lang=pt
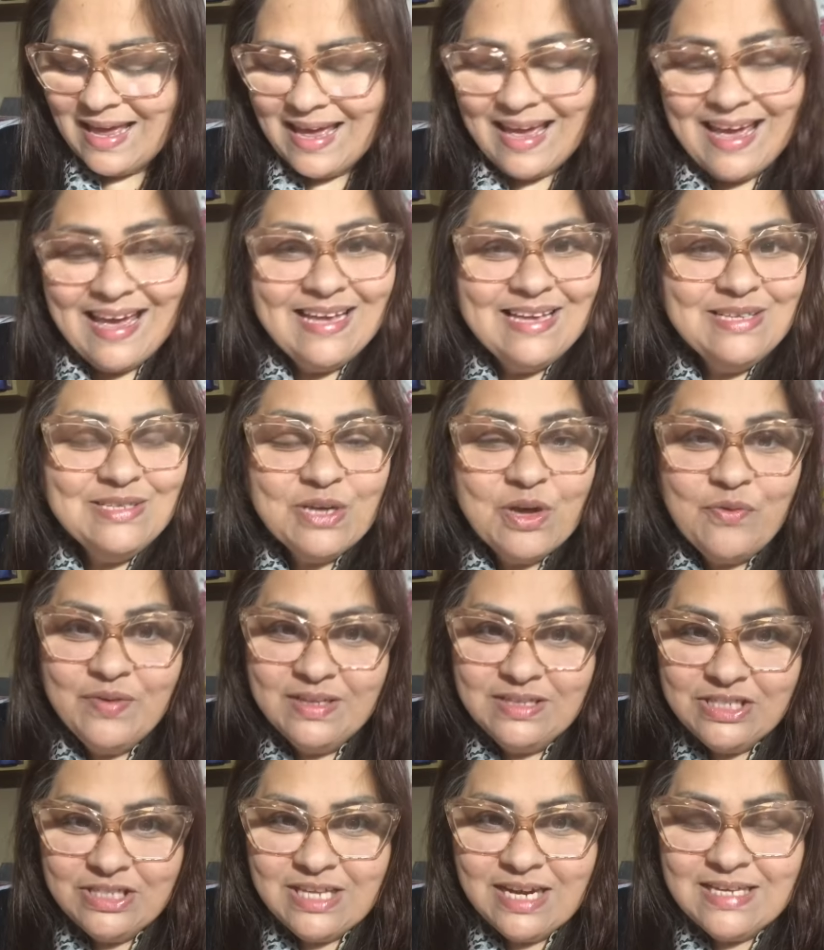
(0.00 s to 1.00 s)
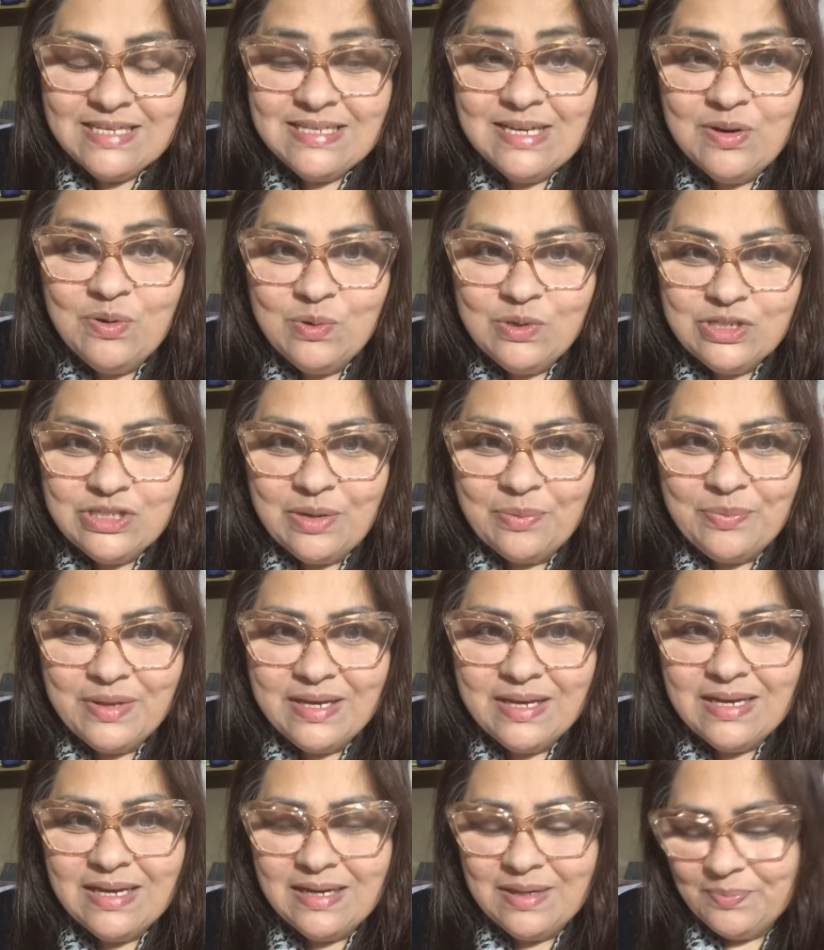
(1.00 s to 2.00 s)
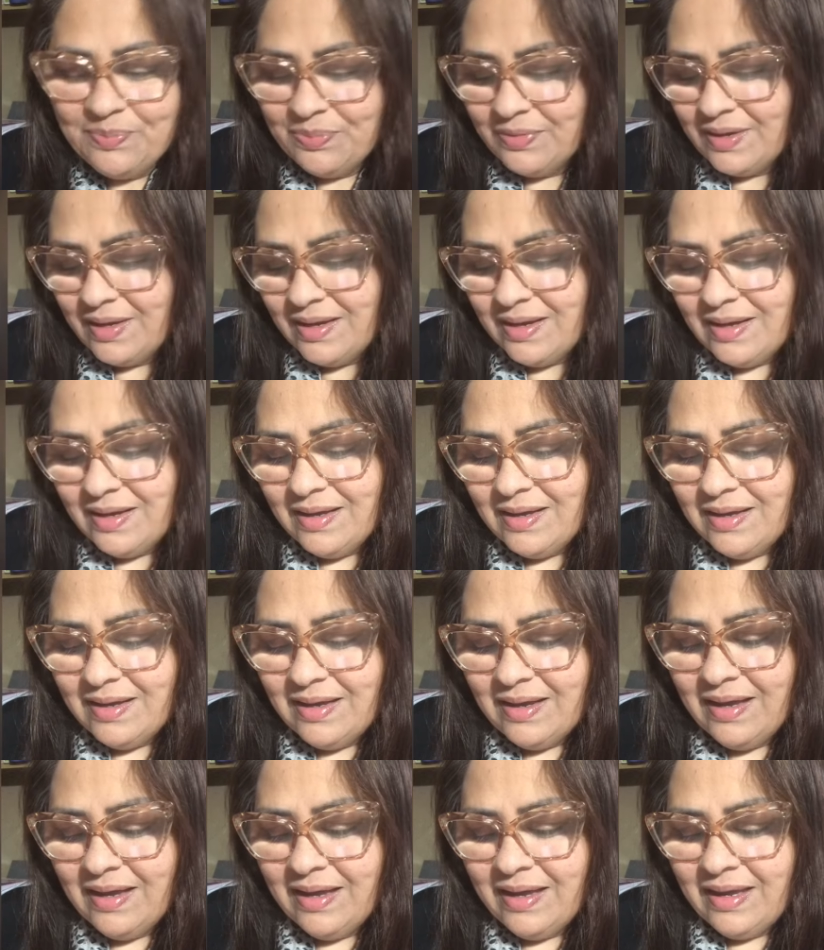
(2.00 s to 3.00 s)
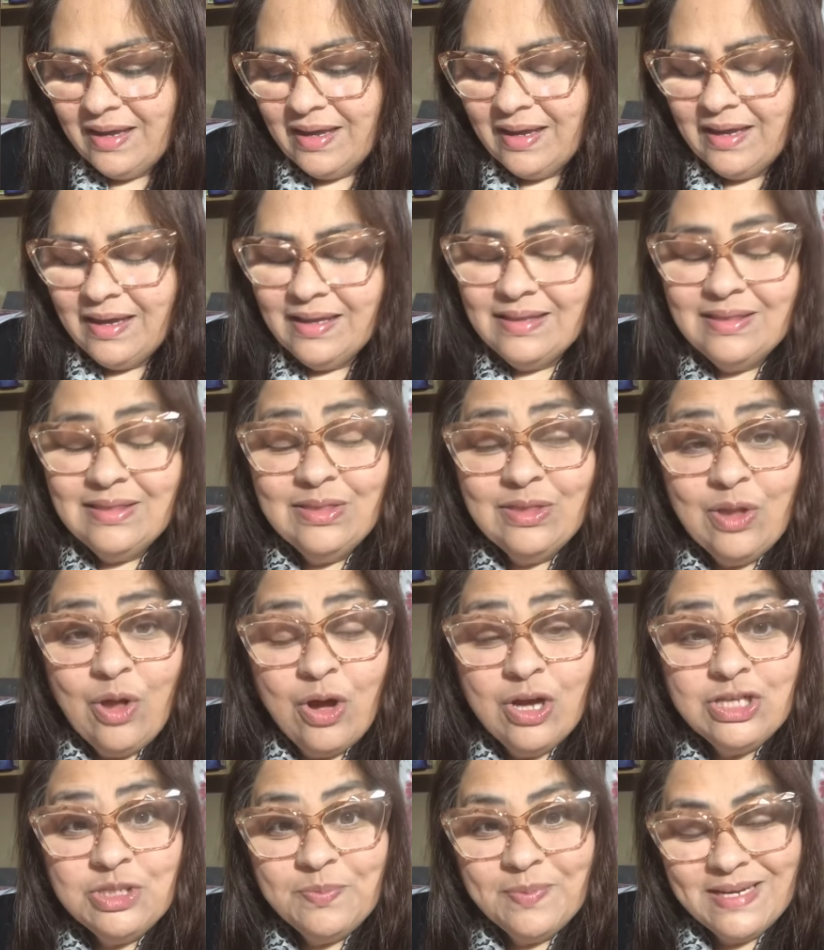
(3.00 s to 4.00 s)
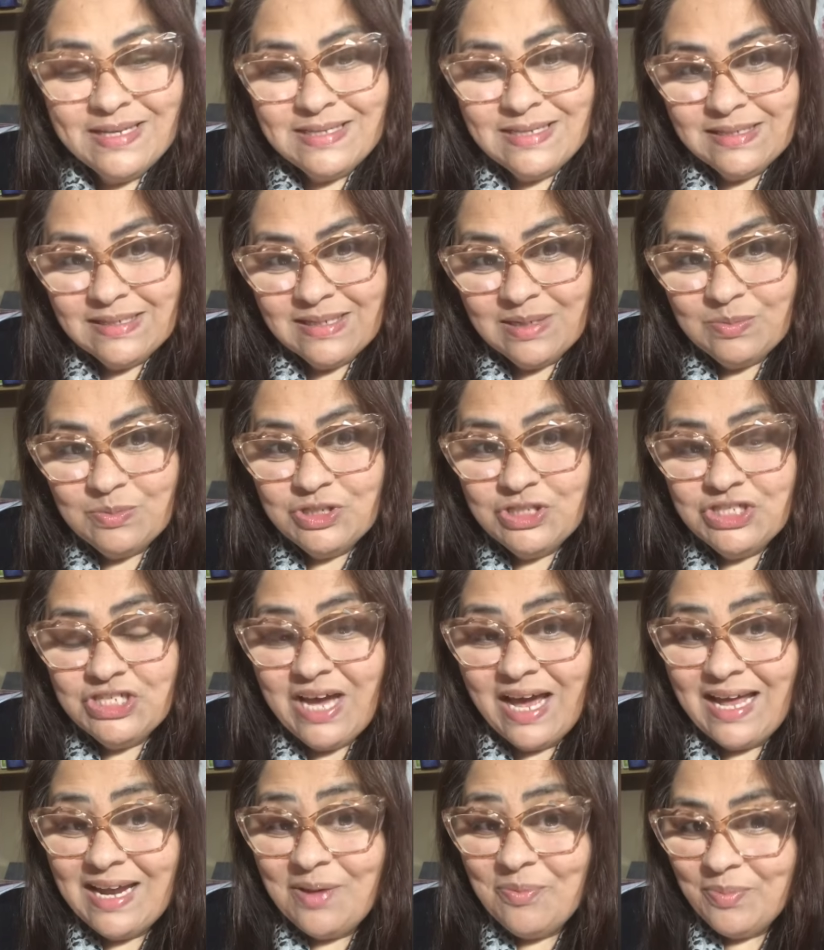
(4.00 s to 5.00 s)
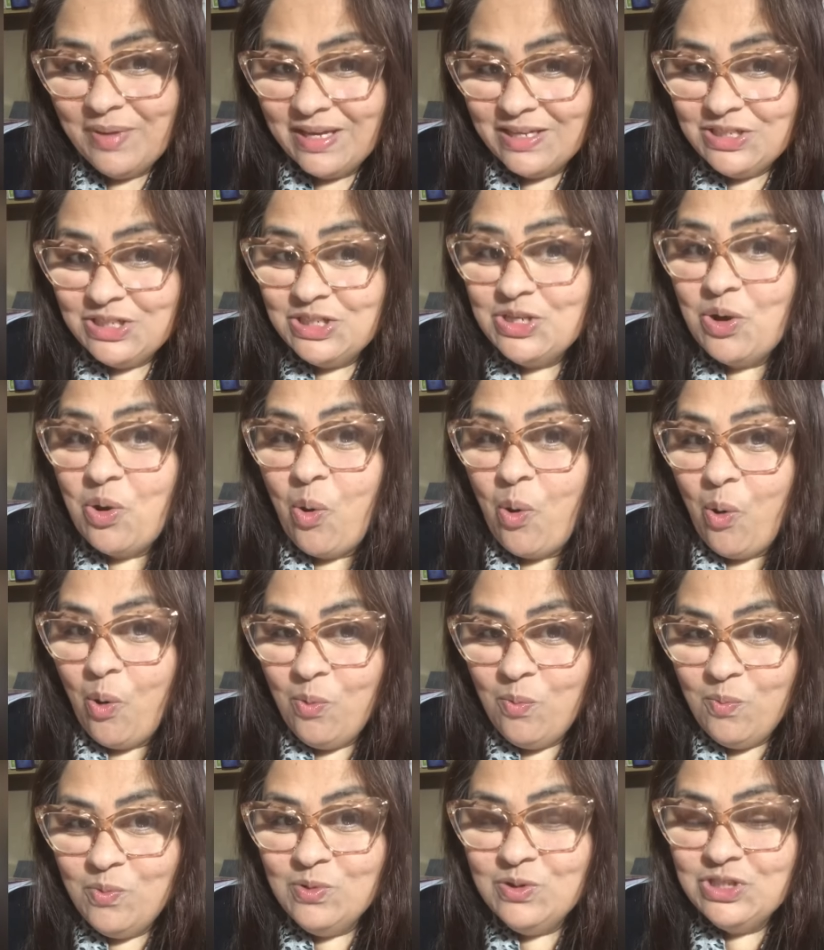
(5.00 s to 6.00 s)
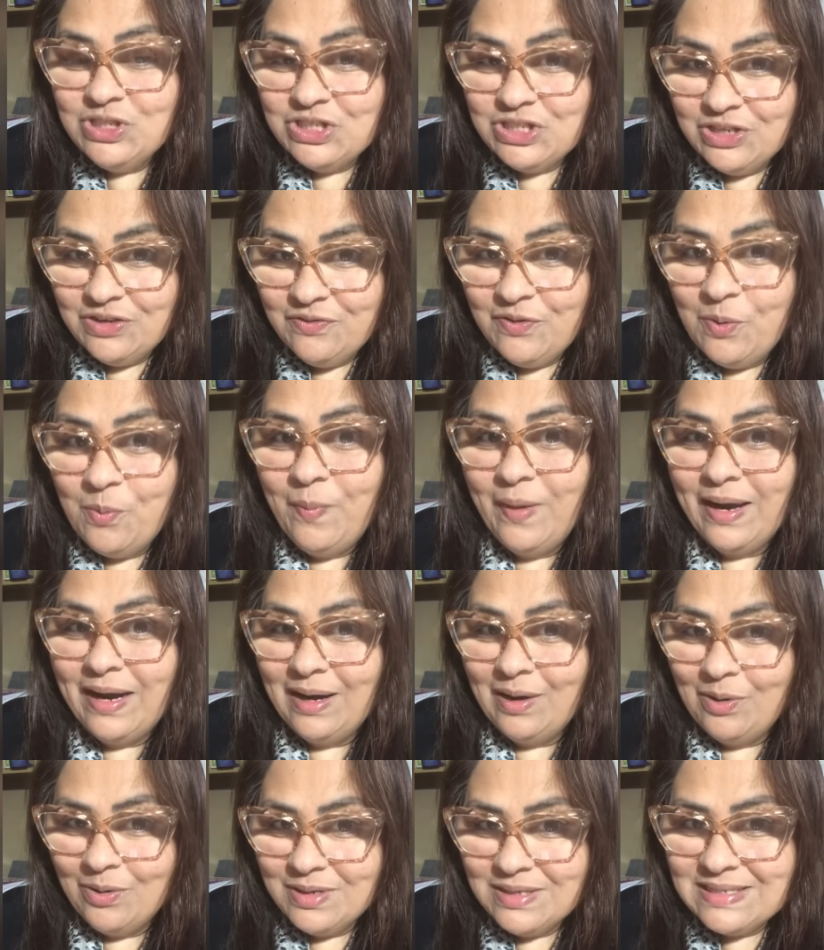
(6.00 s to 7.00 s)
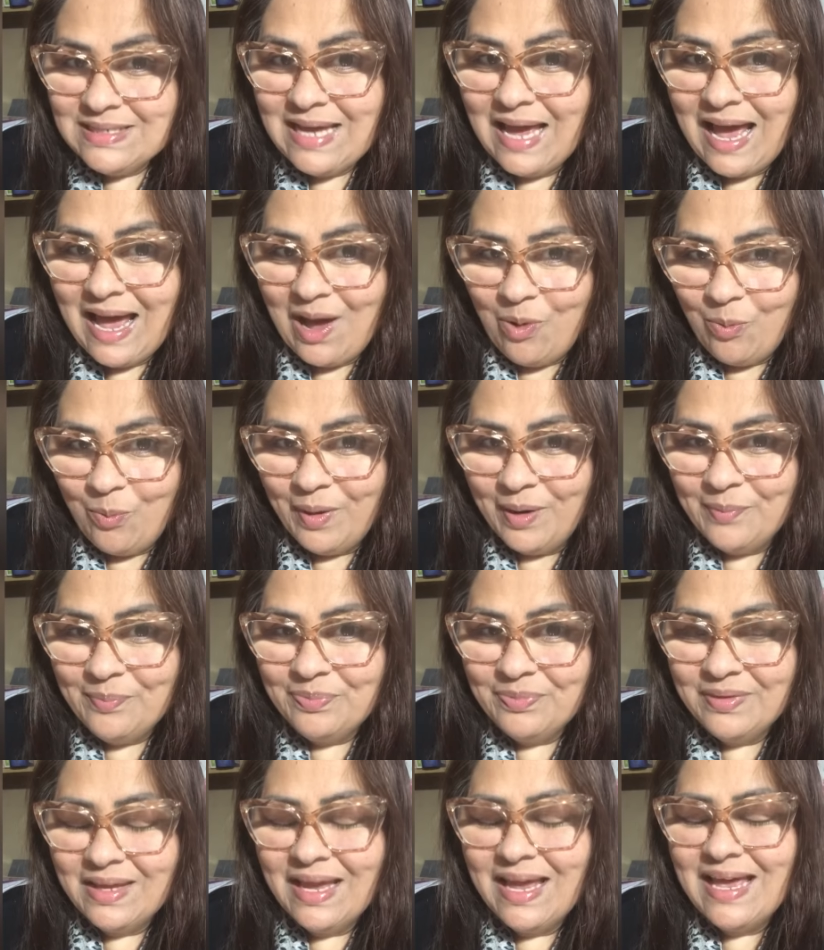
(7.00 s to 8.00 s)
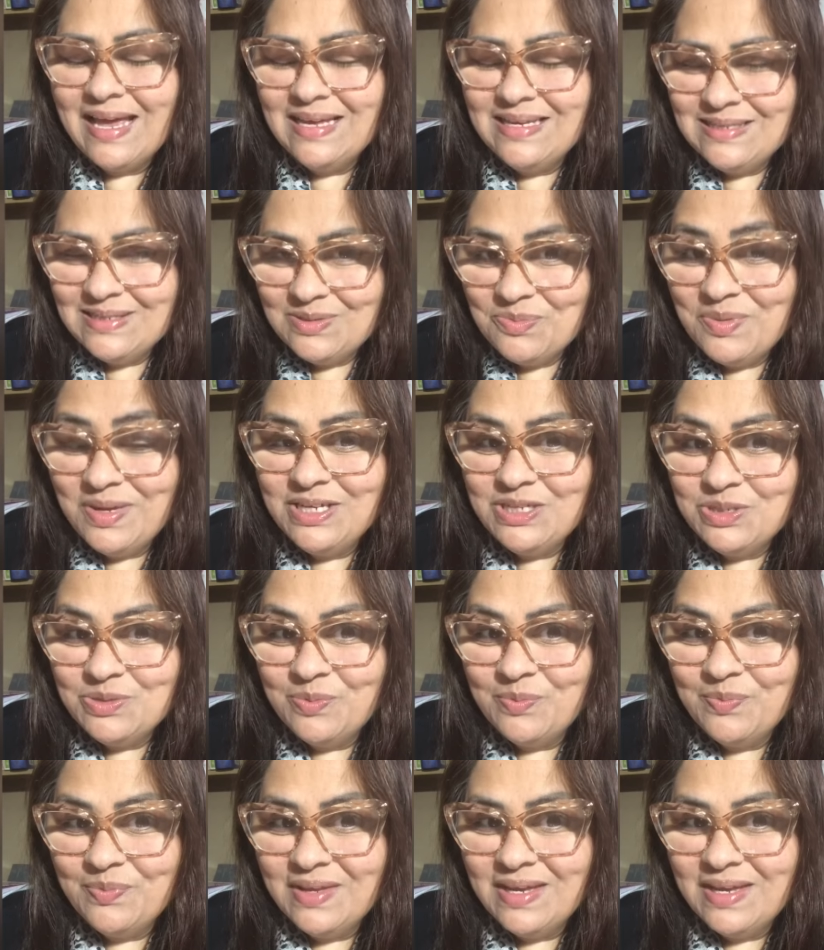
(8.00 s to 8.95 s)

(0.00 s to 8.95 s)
É isso que eu vim te trazer hoje, amiga. É, nós precisamos diariamente de combustível para a nossa alma. É isso mesmo.